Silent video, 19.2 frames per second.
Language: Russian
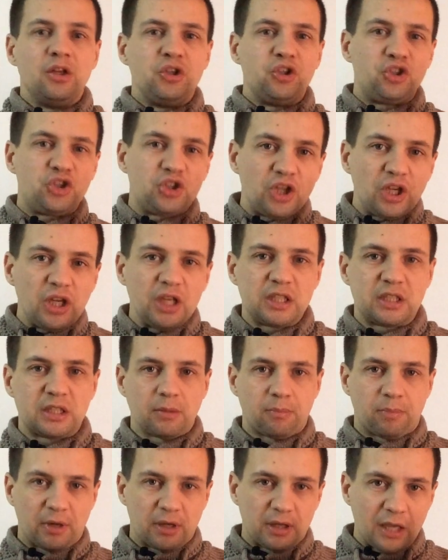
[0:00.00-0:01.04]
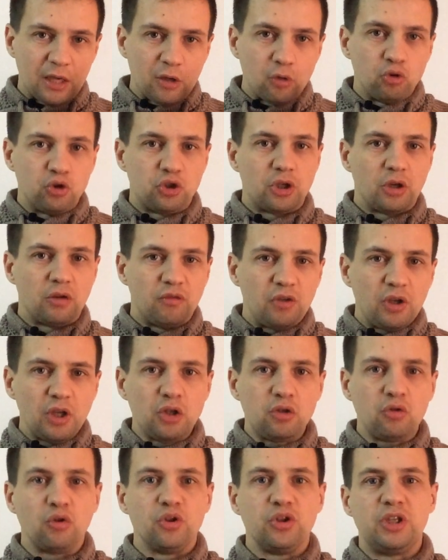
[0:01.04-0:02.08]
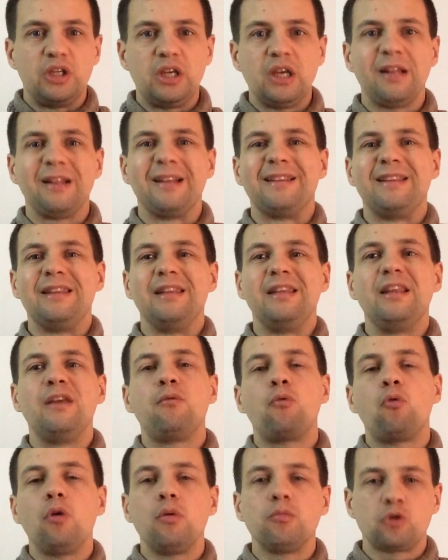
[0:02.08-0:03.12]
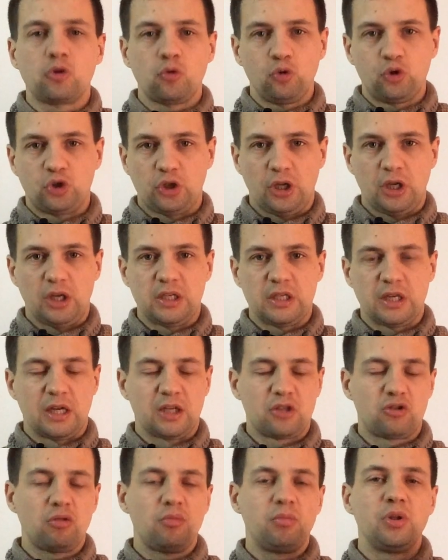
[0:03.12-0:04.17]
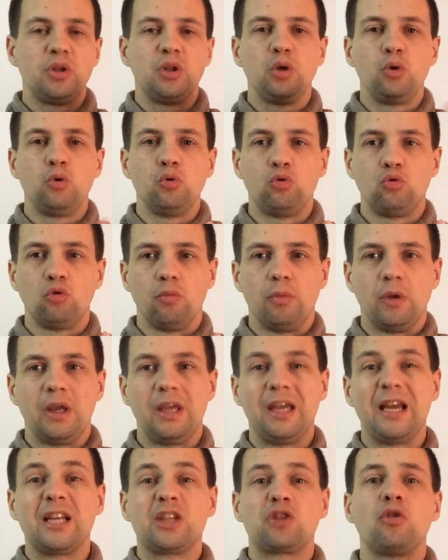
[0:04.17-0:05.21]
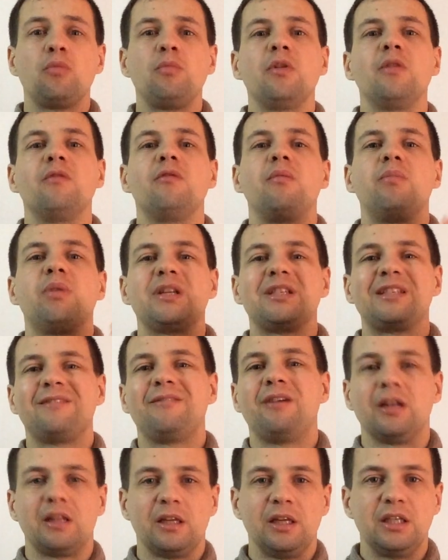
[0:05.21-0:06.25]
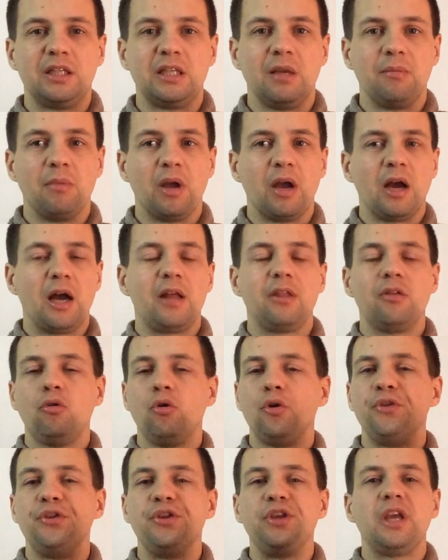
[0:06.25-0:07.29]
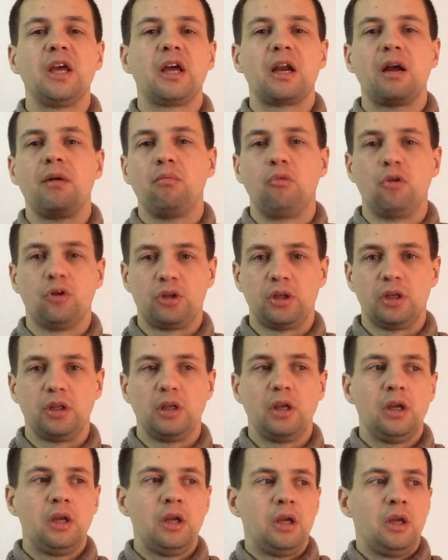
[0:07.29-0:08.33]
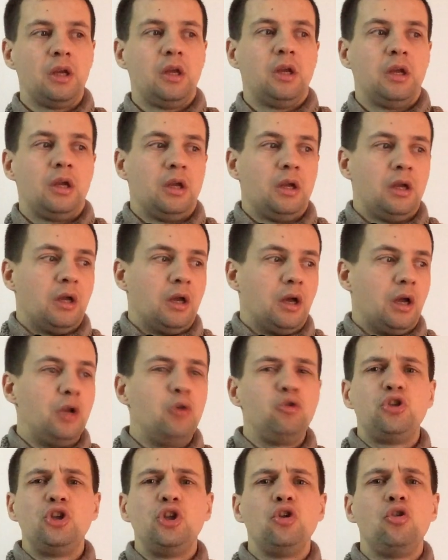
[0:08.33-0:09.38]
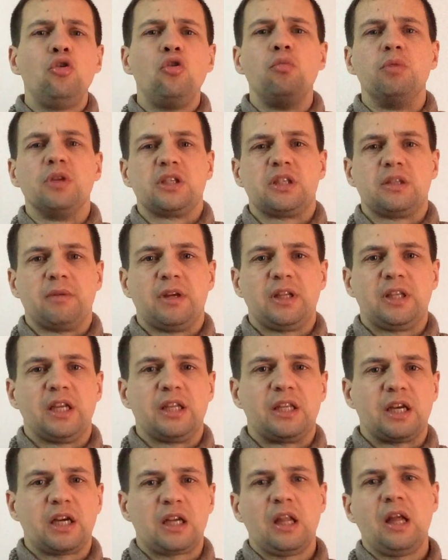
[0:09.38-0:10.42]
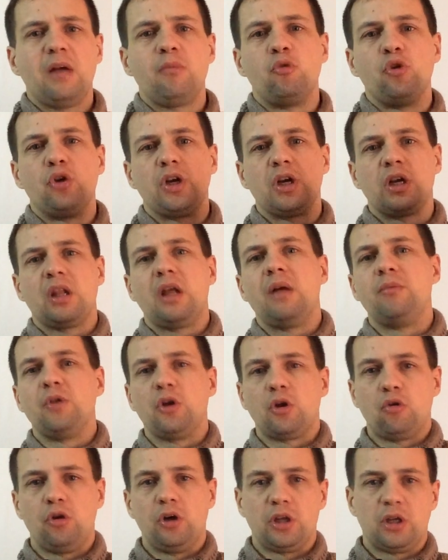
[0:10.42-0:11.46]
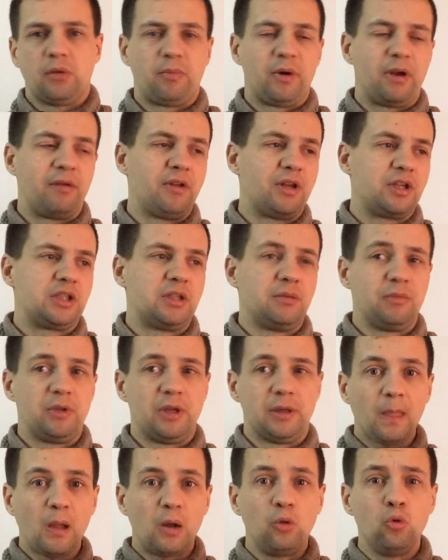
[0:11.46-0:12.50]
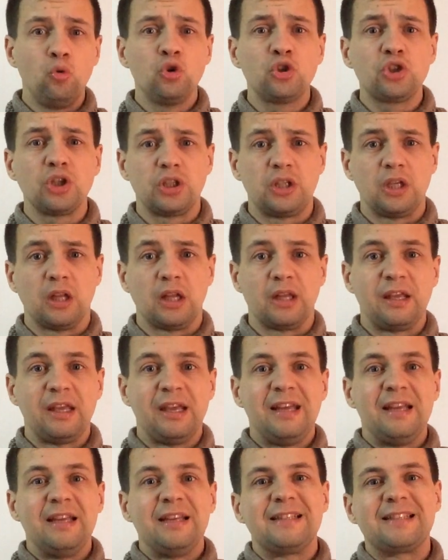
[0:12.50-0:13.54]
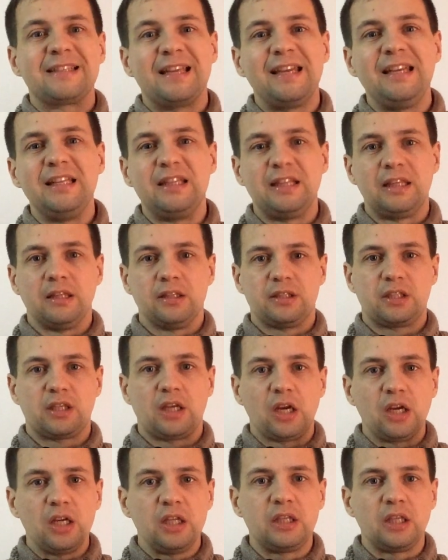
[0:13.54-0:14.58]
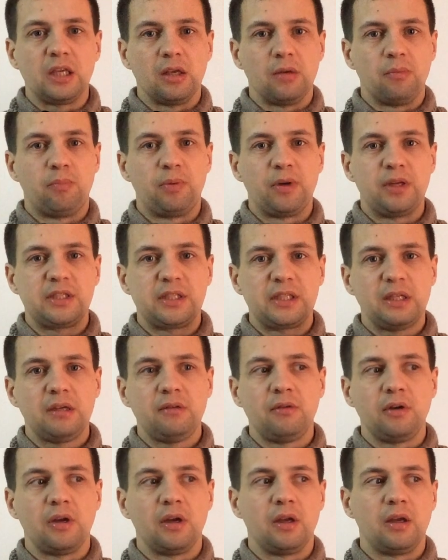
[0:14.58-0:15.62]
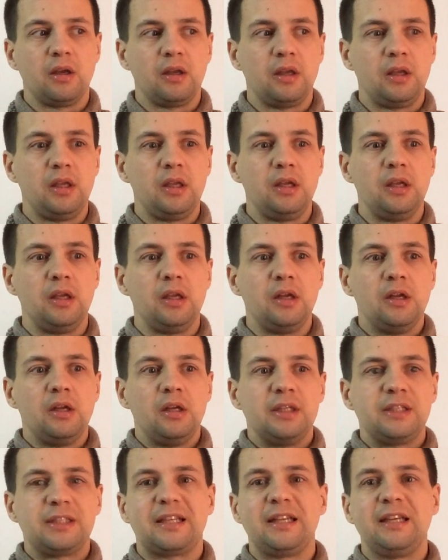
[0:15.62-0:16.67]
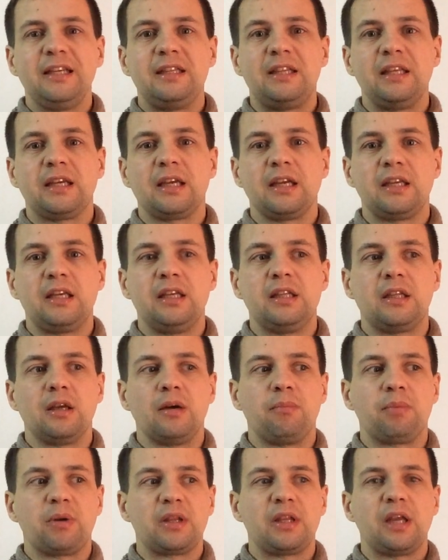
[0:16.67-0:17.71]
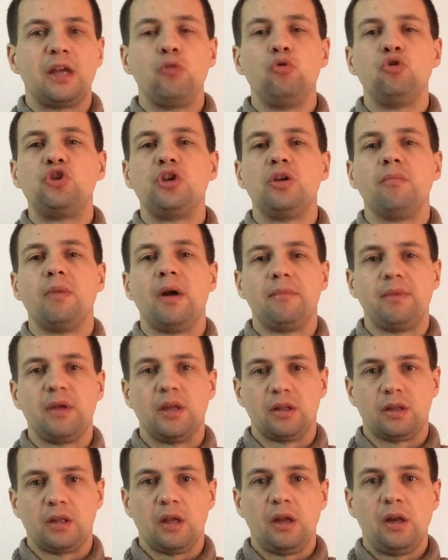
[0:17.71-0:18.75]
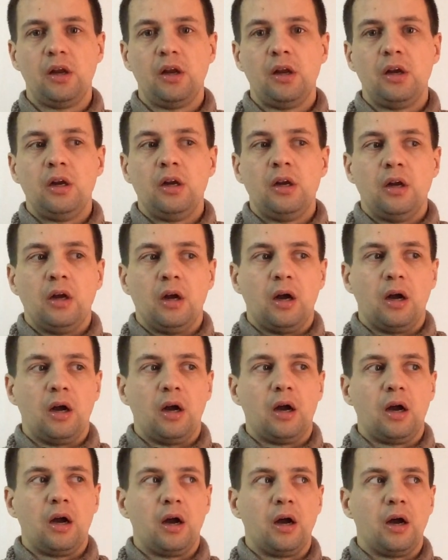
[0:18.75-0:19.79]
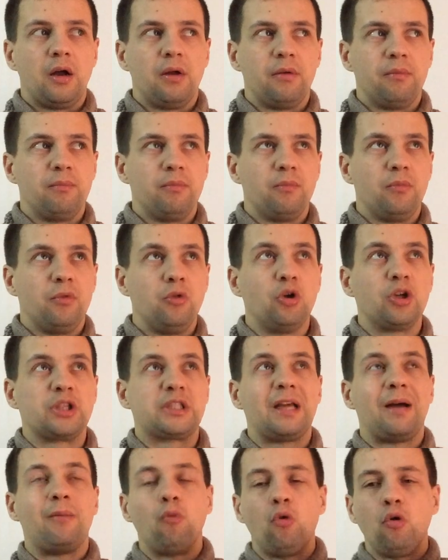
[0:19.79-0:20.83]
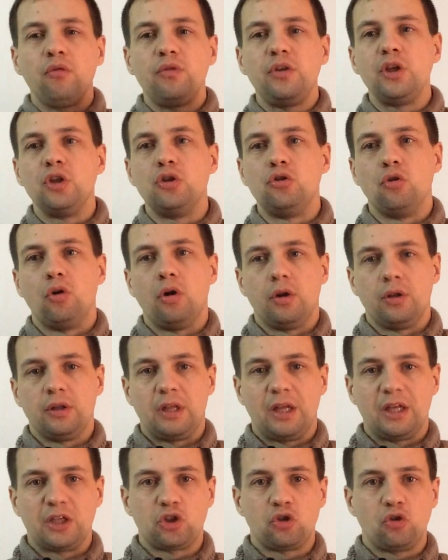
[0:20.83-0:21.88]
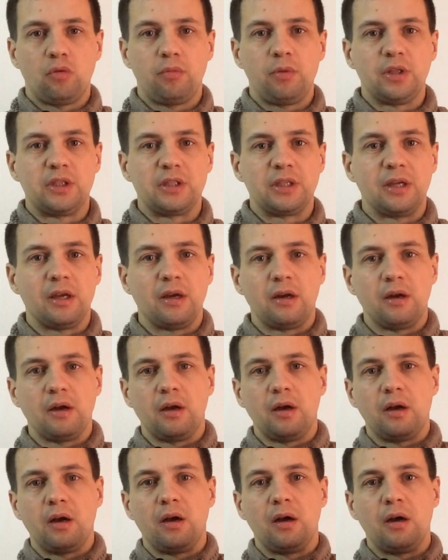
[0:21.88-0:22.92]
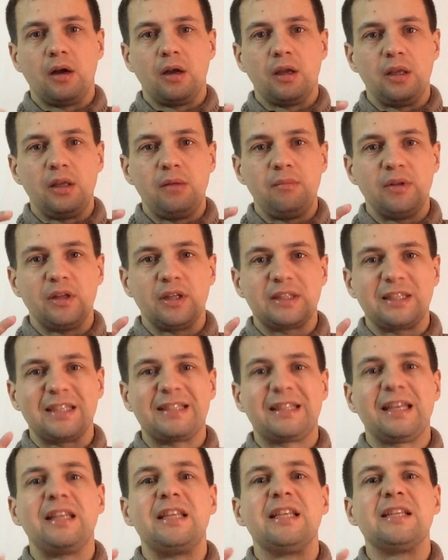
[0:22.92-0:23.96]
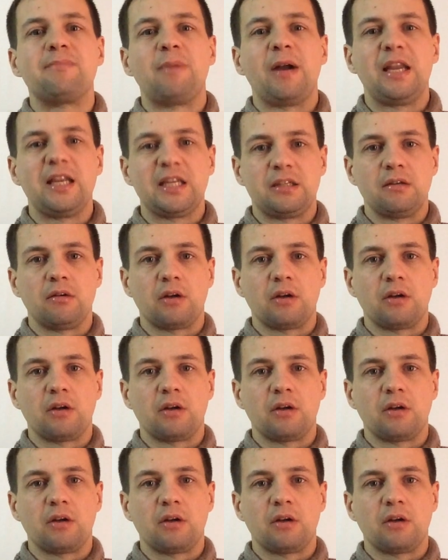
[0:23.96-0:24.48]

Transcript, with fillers: чисто продающее видео делать ни в коем случае нельзя, особенно на YouTube и особенно в образовательной теме. Оно не работает. Люди не любят смотреть рекламу и рекламные ролики, поверьте мне. Нужно делать скрит, скрытые призывы и скрытые какие-то продающие моменты. А, но само видео должно быть а, именно состоять из полезного